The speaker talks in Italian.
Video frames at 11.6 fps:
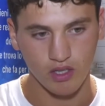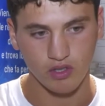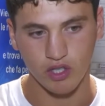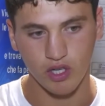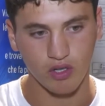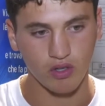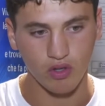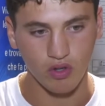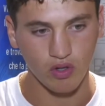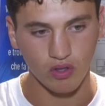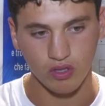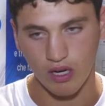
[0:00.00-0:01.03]

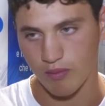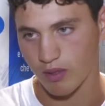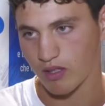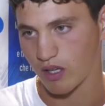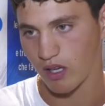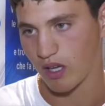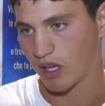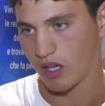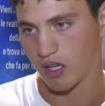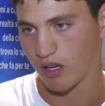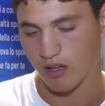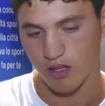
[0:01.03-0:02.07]
cerco
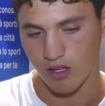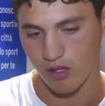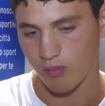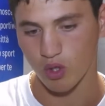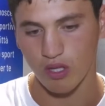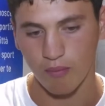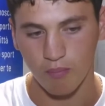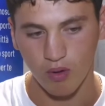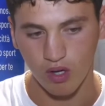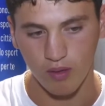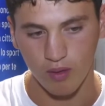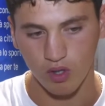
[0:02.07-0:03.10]
tramite il mio tempo
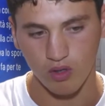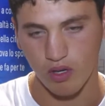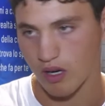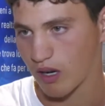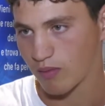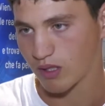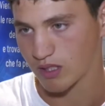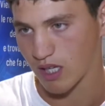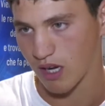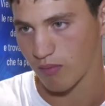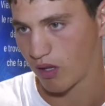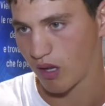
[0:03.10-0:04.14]
libero di
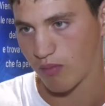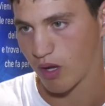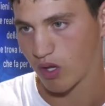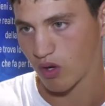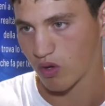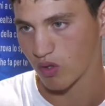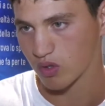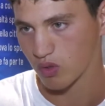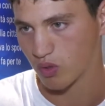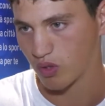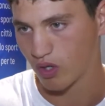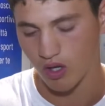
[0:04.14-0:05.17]
organizzarmi al meglio con lo
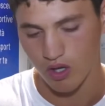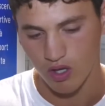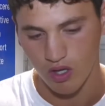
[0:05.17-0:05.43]
studio